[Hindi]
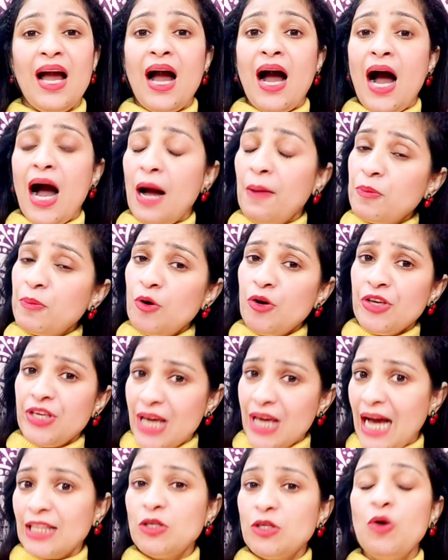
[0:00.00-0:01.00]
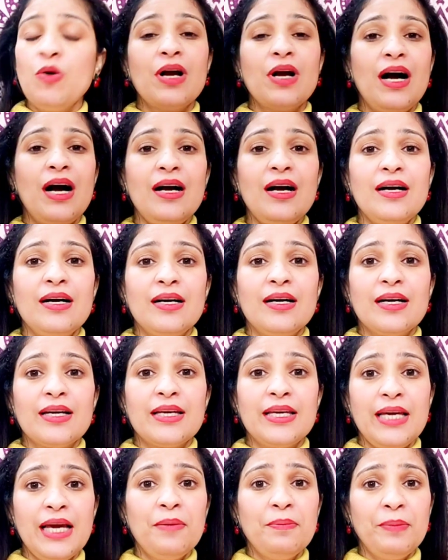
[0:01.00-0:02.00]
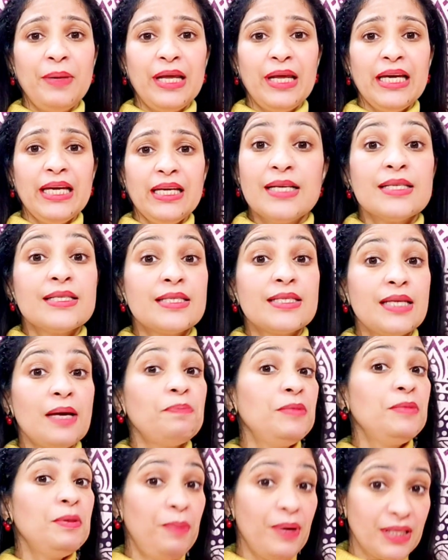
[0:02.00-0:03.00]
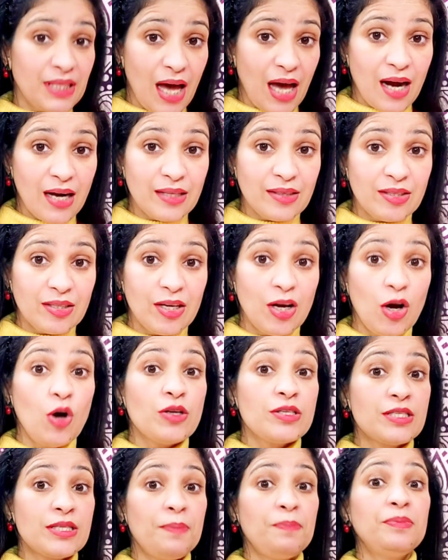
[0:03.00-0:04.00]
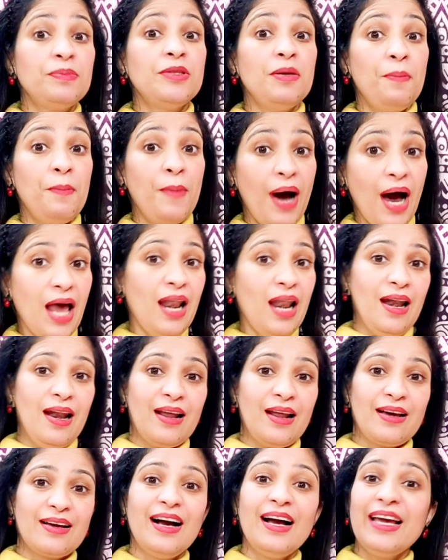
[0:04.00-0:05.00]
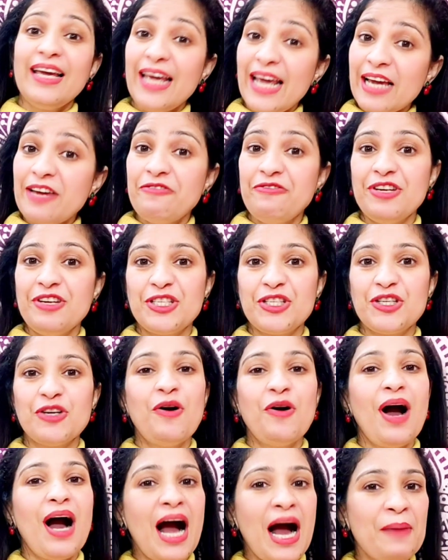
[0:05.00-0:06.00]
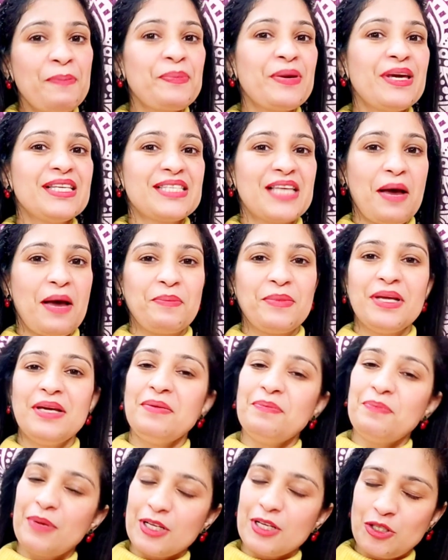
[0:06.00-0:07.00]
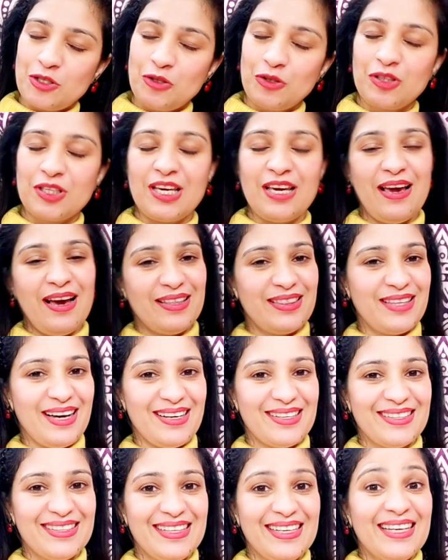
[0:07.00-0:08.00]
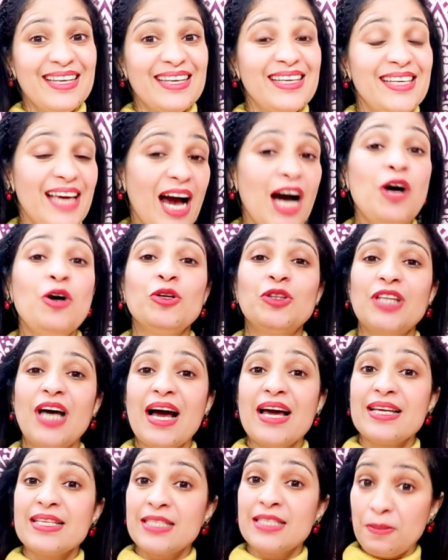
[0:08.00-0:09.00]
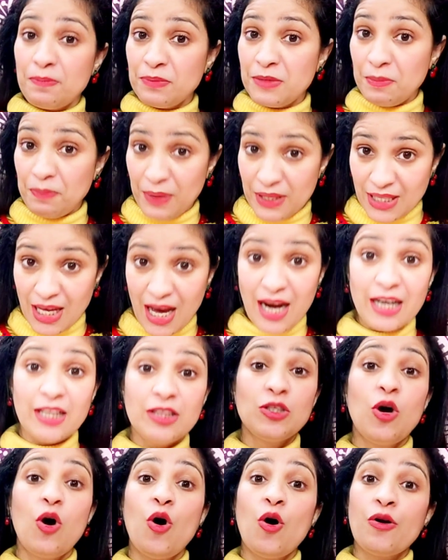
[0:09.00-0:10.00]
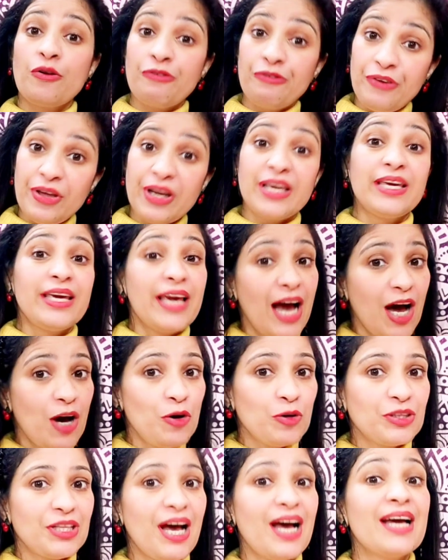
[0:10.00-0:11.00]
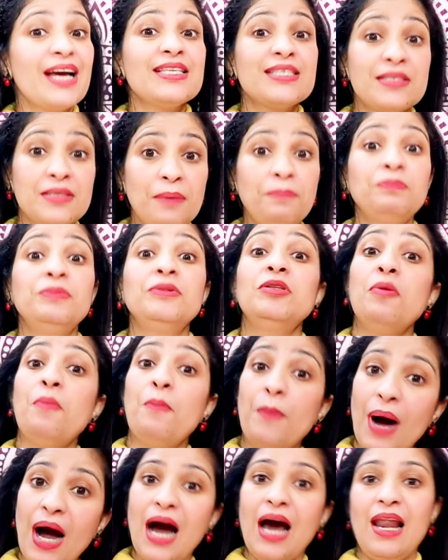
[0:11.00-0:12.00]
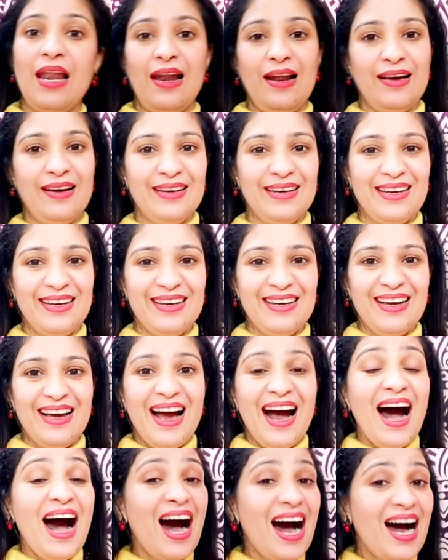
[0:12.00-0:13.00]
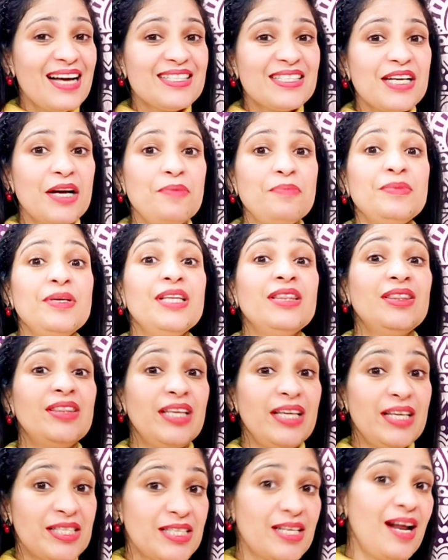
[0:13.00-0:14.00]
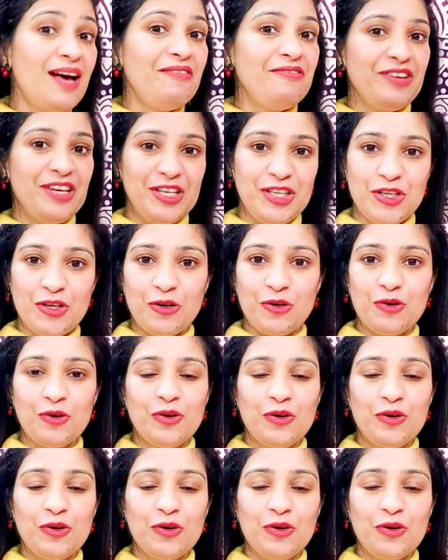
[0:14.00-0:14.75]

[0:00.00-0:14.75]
आपको याद होगा कि हमने सप्त पदार्थ और सप्त माल का एक वीडियो आपके सामने प्रस्तुत किया था क्या होता है सप्त पदार्थ और फिर क्या होता है सप्त माल आज हम ये तीसरा वीडियो